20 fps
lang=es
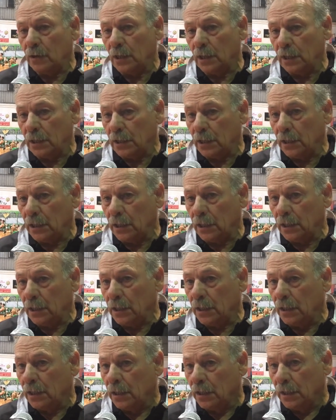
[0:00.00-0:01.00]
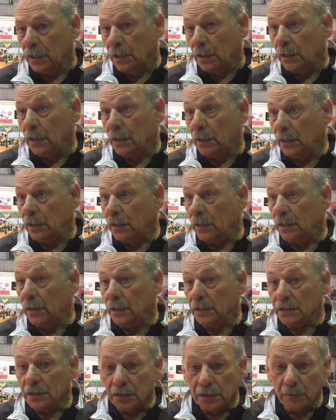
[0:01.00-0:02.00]
A tener eh,
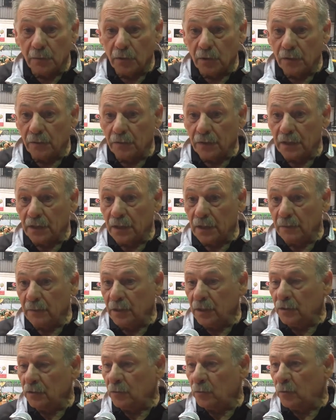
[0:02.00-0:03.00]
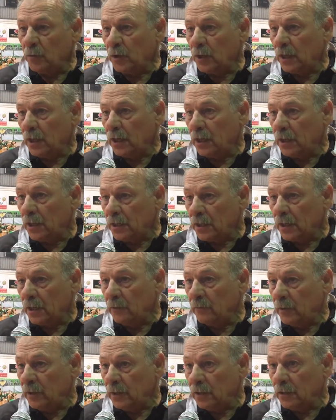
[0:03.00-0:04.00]
ese tipo de enfrentamiento porque es
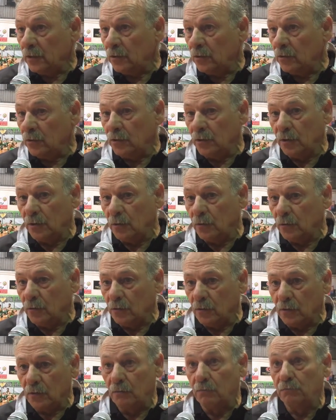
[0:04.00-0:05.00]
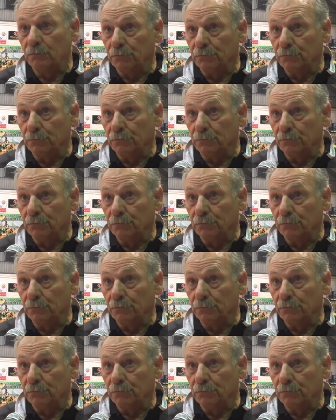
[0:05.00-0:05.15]
realmente donde uno